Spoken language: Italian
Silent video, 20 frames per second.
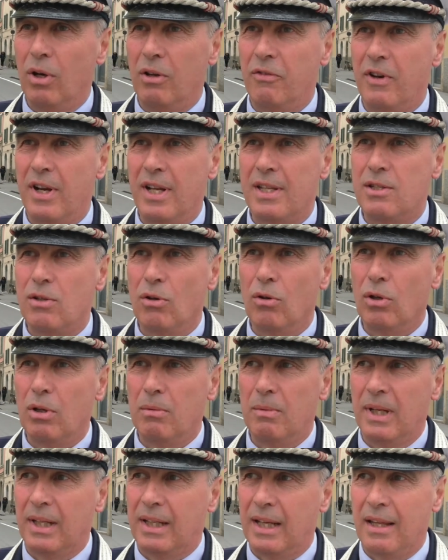le
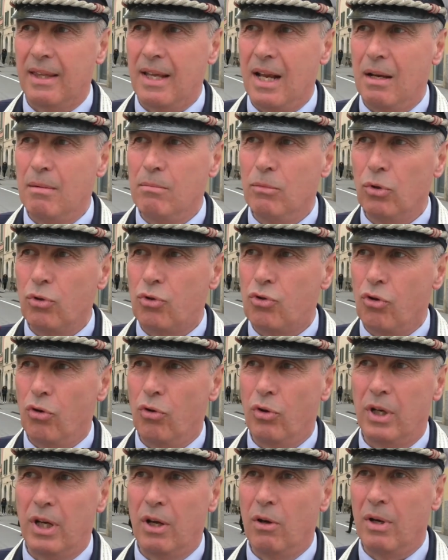frazioni Mercatale e
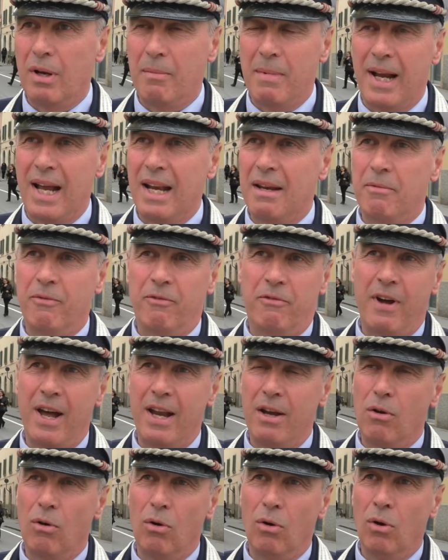Moncioni e ora magari
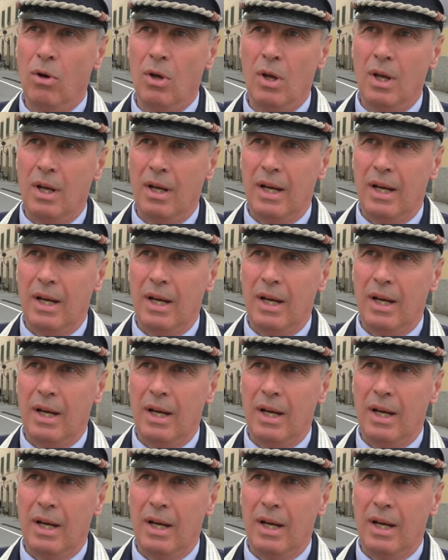fanno la